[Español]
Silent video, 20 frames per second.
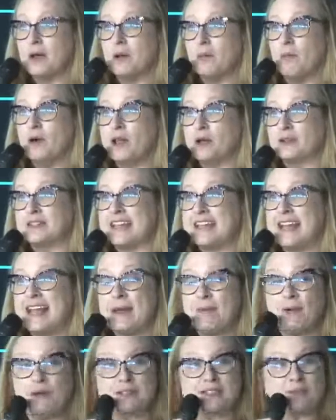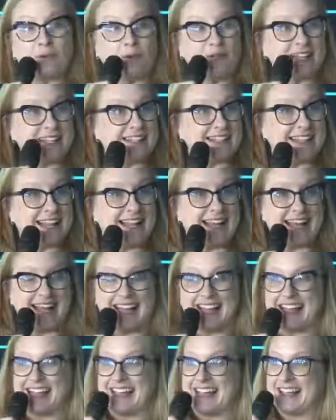Bueno, tenemos con
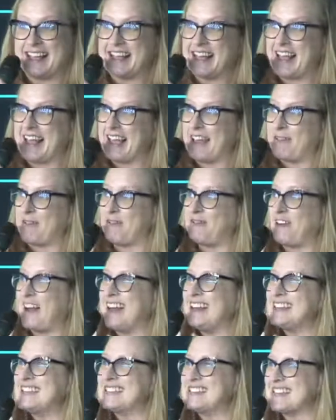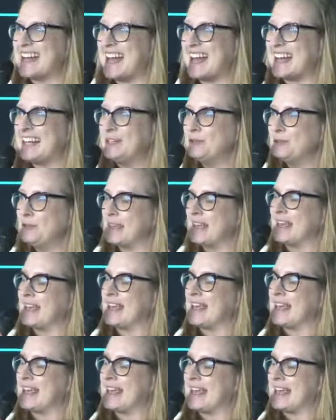esta falsa,
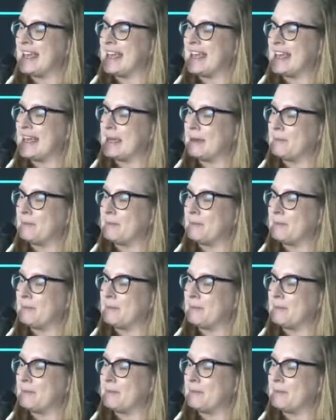eh,